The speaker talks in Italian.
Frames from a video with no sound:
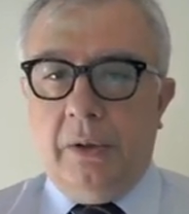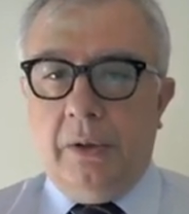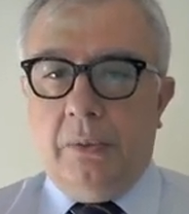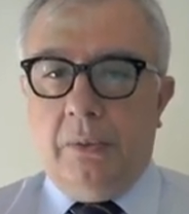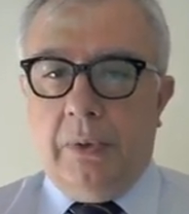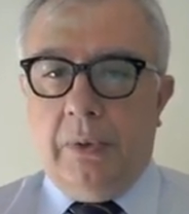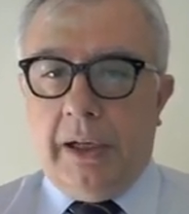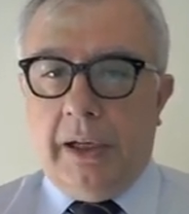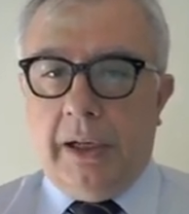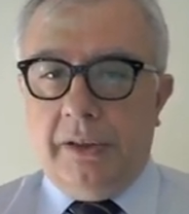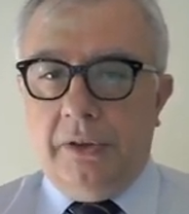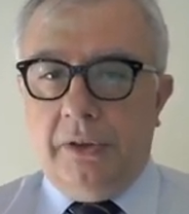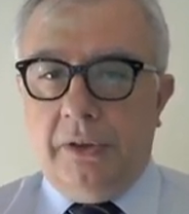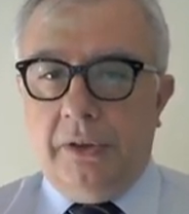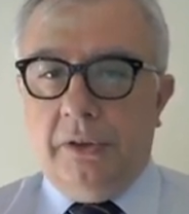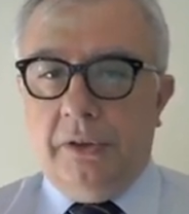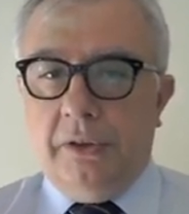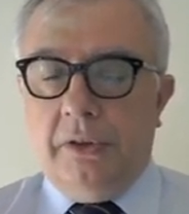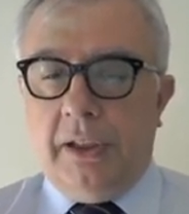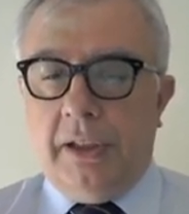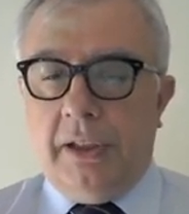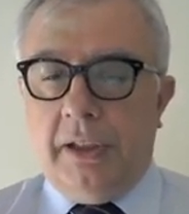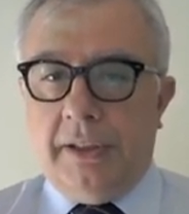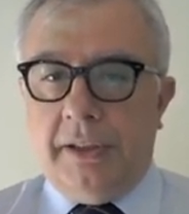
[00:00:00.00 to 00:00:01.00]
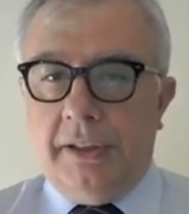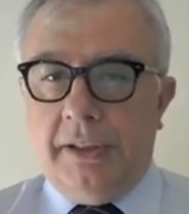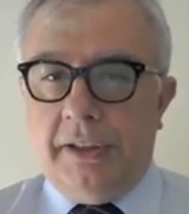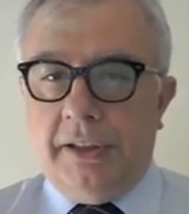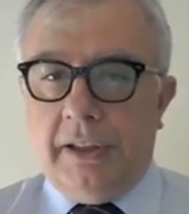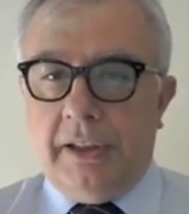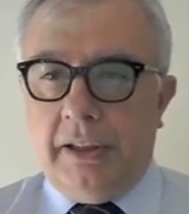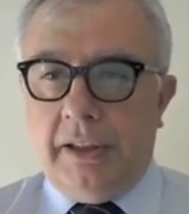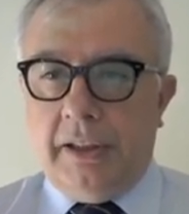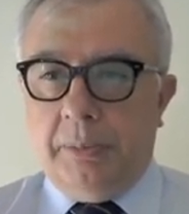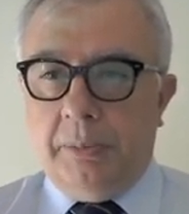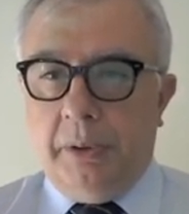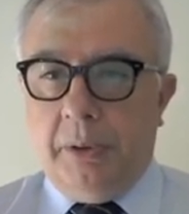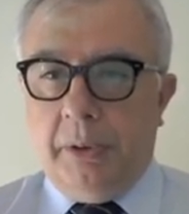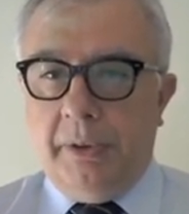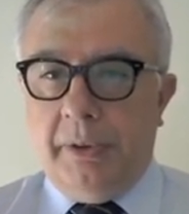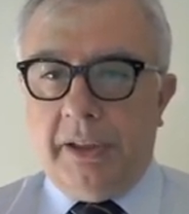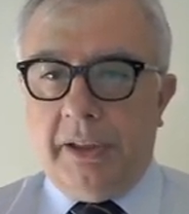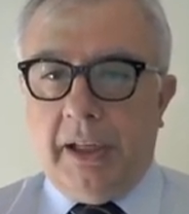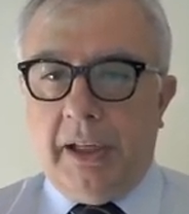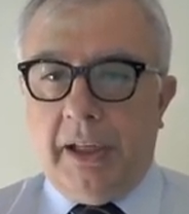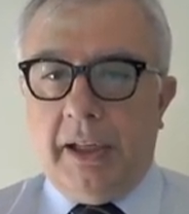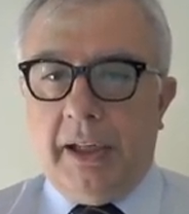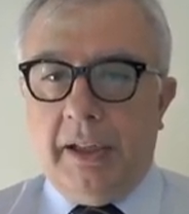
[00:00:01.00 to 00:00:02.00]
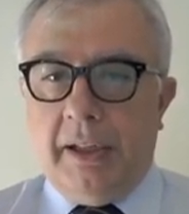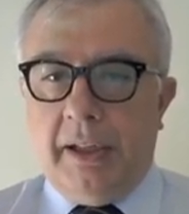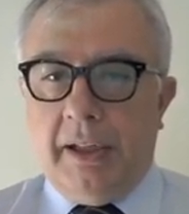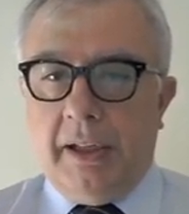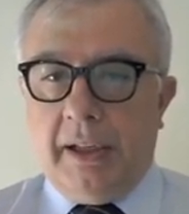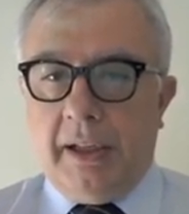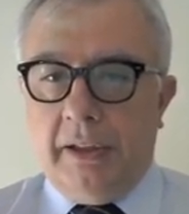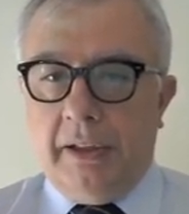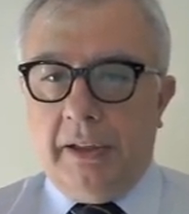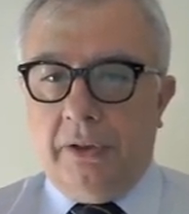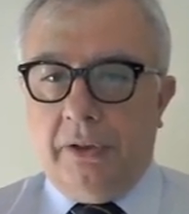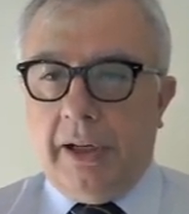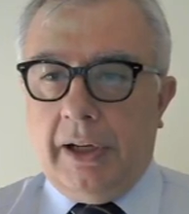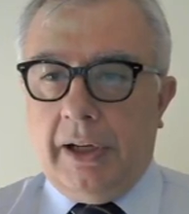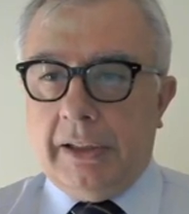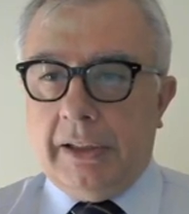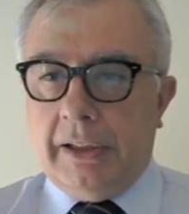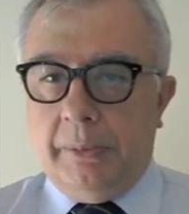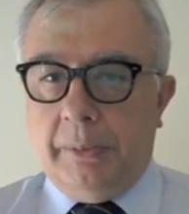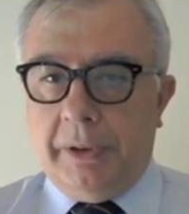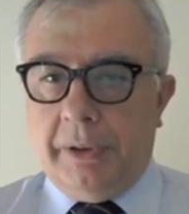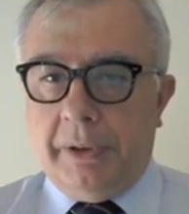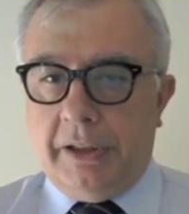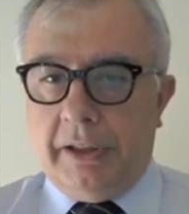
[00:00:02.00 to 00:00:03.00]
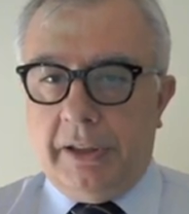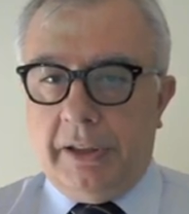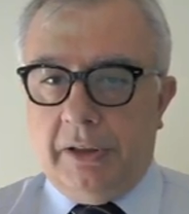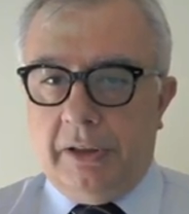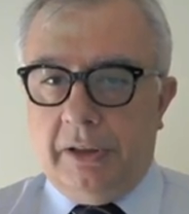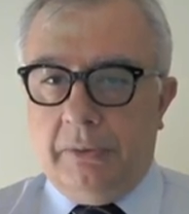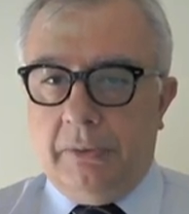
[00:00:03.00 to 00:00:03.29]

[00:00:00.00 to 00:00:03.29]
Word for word: quando la densità di probabilità è calcolata per θ